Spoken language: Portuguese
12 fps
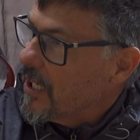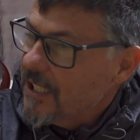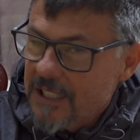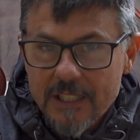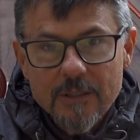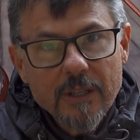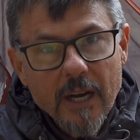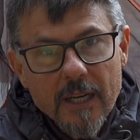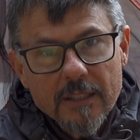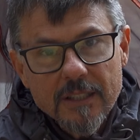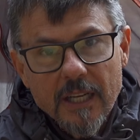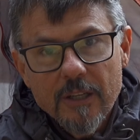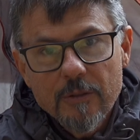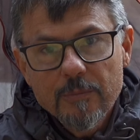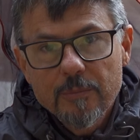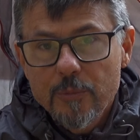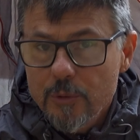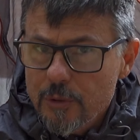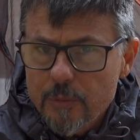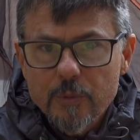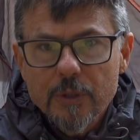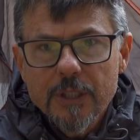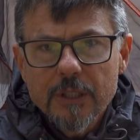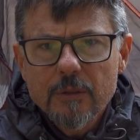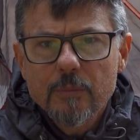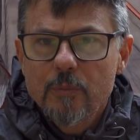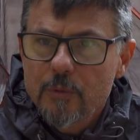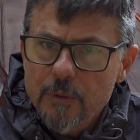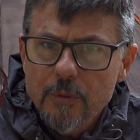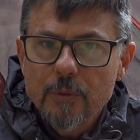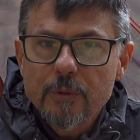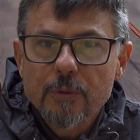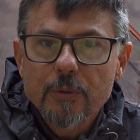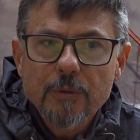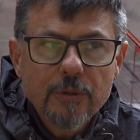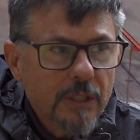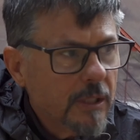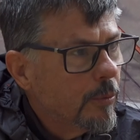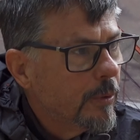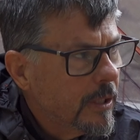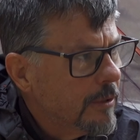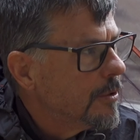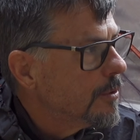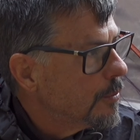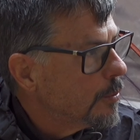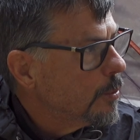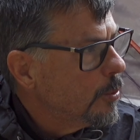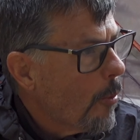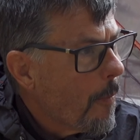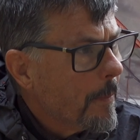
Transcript: esse lugar saiu muito bonito, muito gostoso, tranquilo de tudo.